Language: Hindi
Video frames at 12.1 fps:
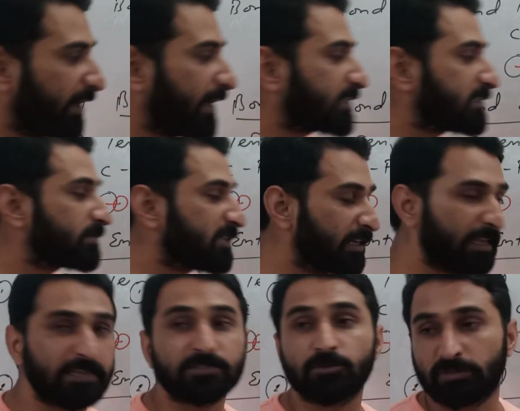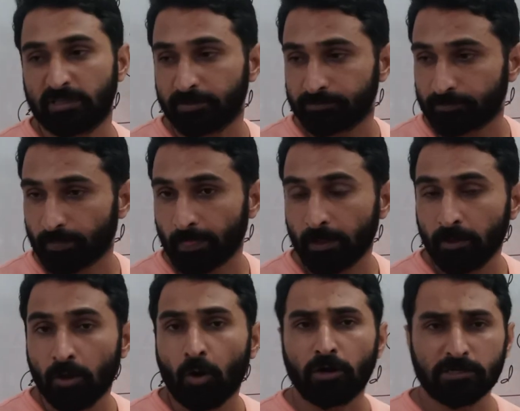भी एक एक्सेप्शन केस होता है
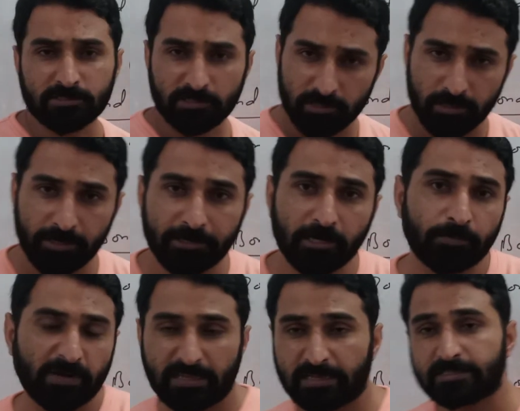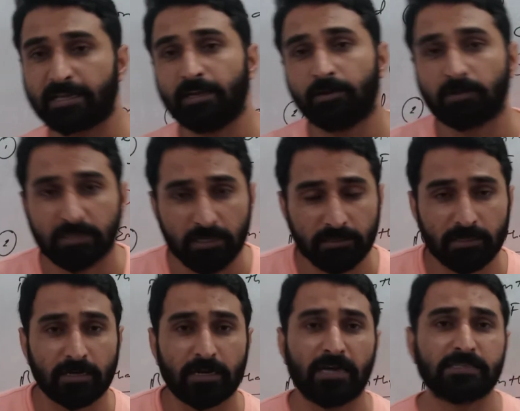और इससे रिलेटेड बढ़िया सा इलेवंथ के
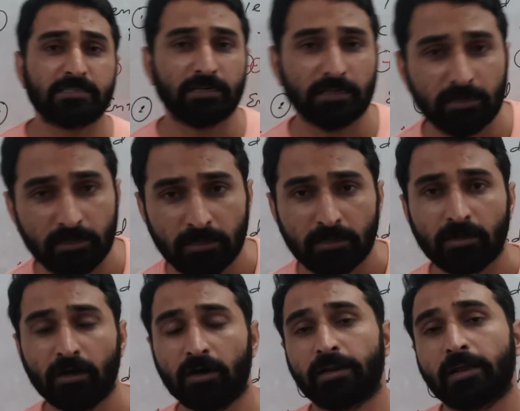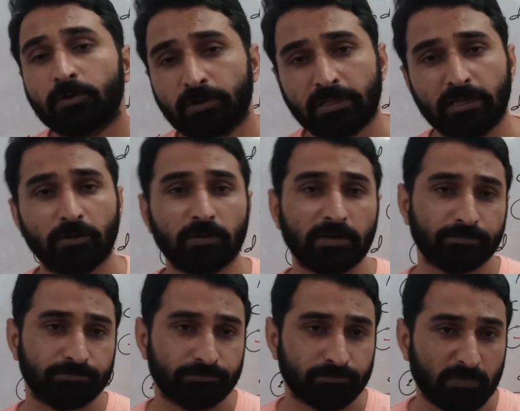अंदर क्लास है रिकॉर्ड किया हुआ
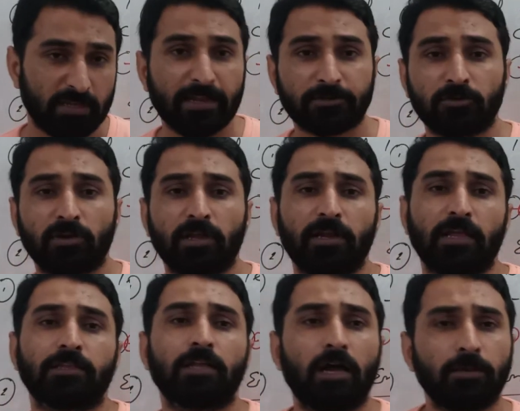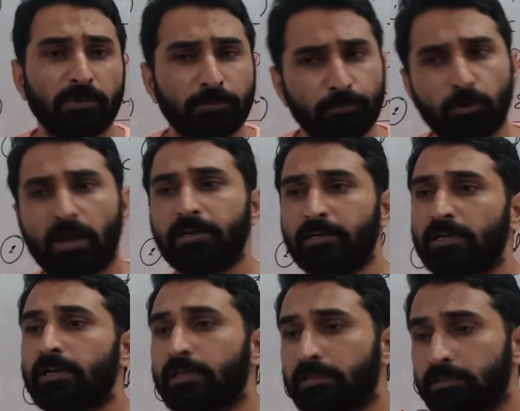है इलेक्ट्रॉन गेन एंथाल्पी पूरा
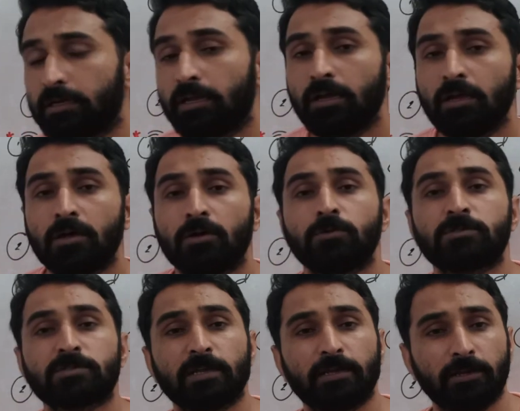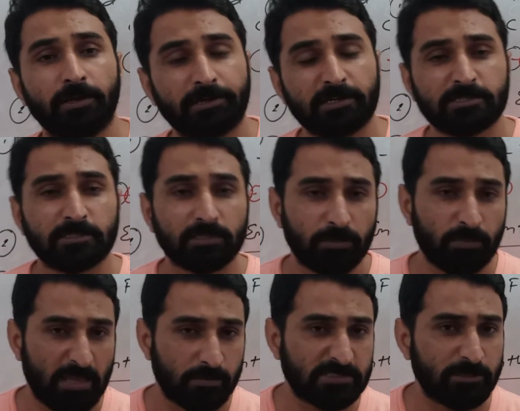डिटेल के अंदर है उसके रिलेटेड जितने
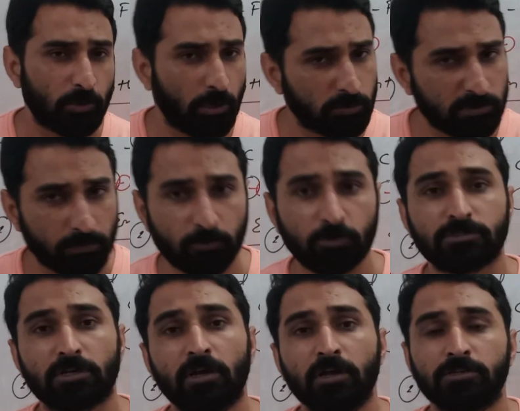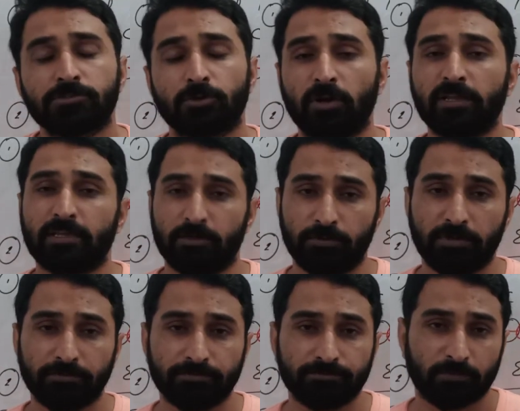भी एम सी वो सब कुछ सॉल्व किए
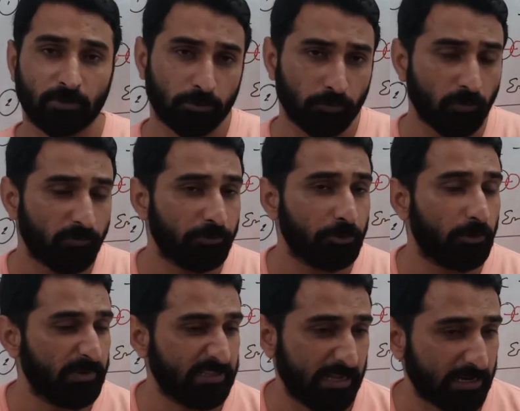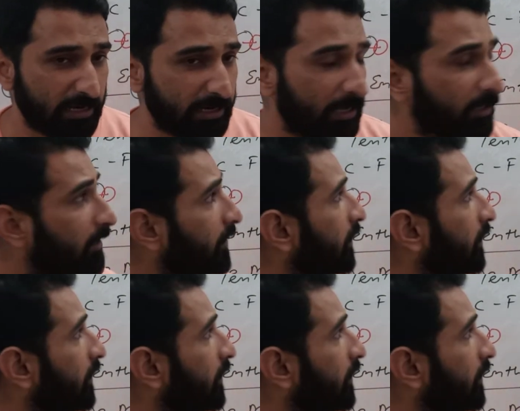हुए हैं तो वो वीडियो भी देख लेना